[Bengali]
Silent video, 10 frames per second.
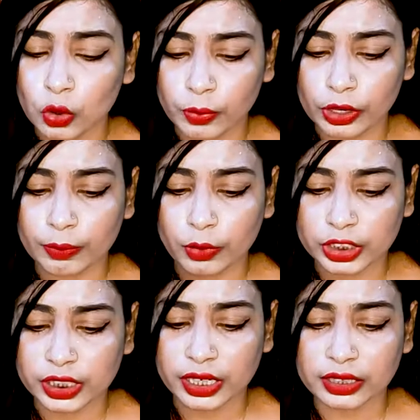উপরের
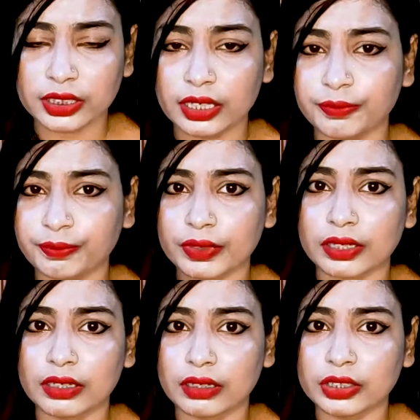প্রসারের যে
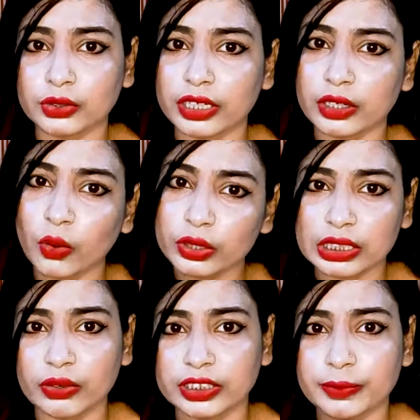একটুখানি
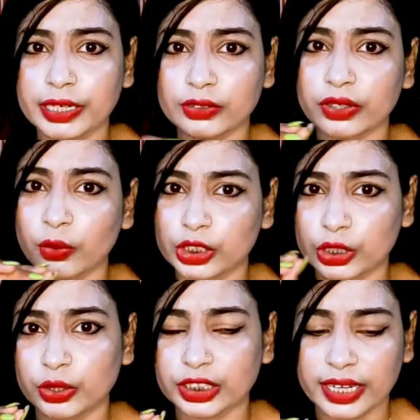ক্ষতি হয়েছে মানে একটু
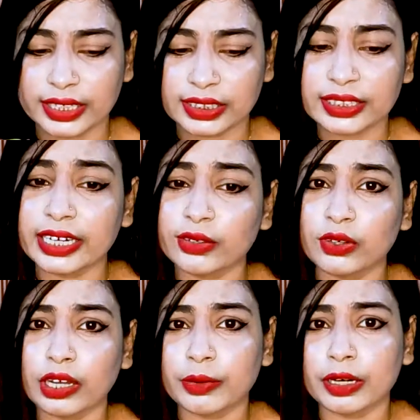খসে খসে গেছে
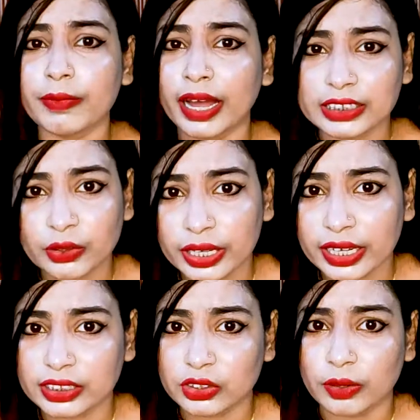নেলগুলো কেমন একটা বাজে হয়ে
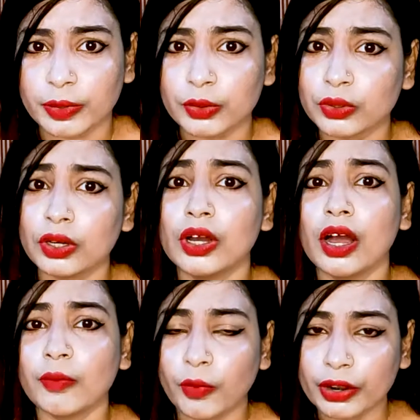গেছিলো আমার ওগুলো
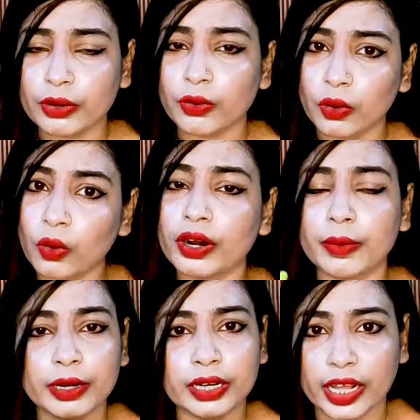পরে গ্রো করে
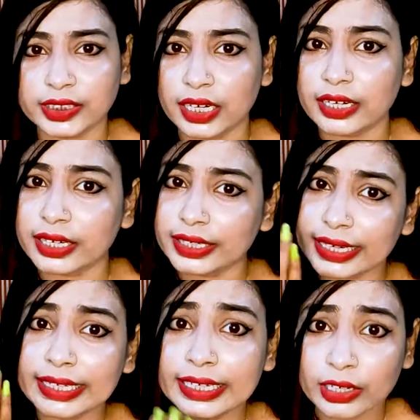আমার ন্যাচারাল
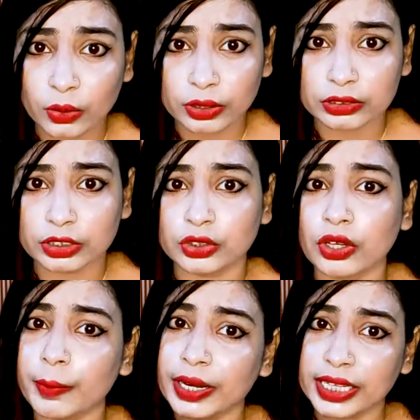নেলটাকে ঠিক করতে হয়েছে
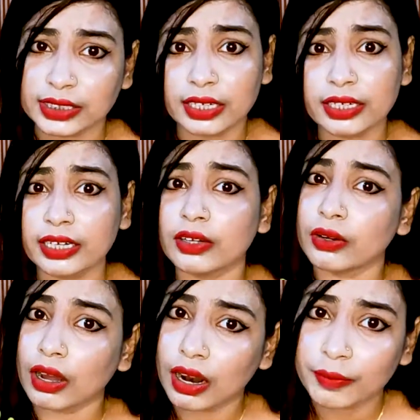তো আমার ন্যাচারাল নেল
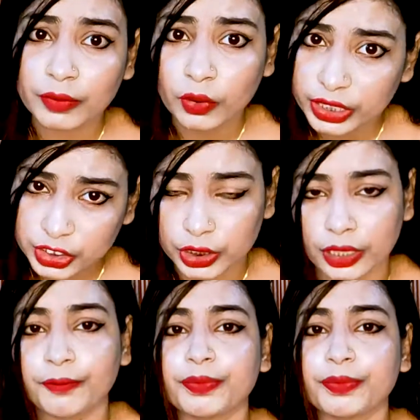হার্ম হয়েছে